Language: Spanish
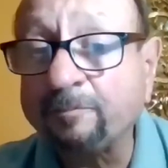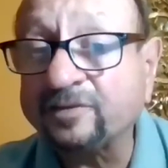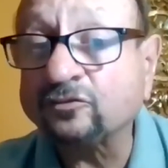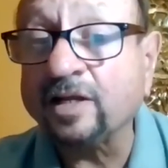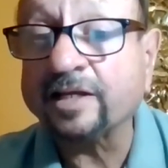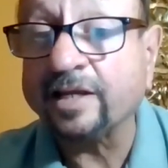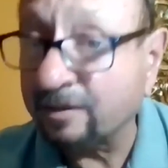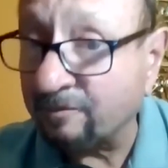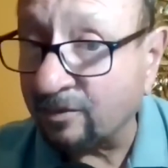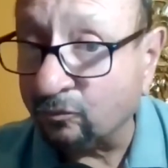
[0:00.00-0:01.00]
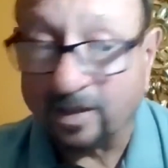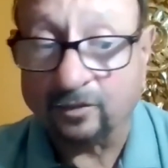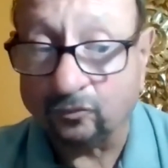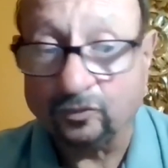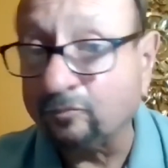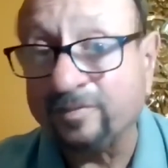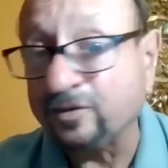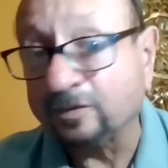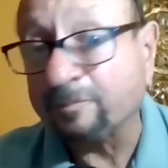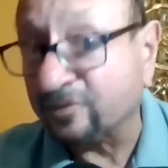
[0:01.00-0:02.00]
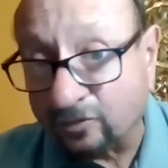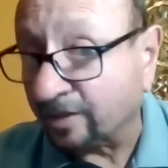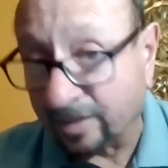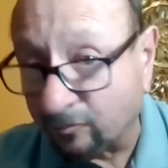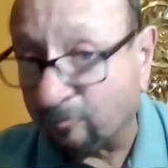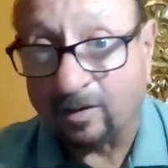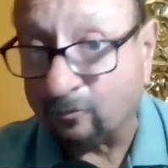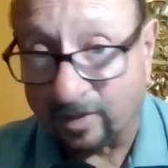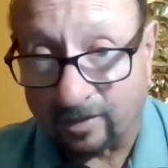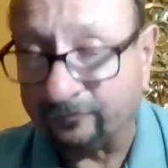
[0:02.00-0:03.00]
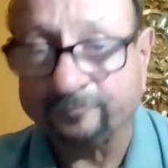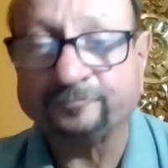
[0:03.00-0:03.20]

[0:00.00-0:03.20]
de personas que hay que vacunar, no de un millón de personas que hemos vacunado.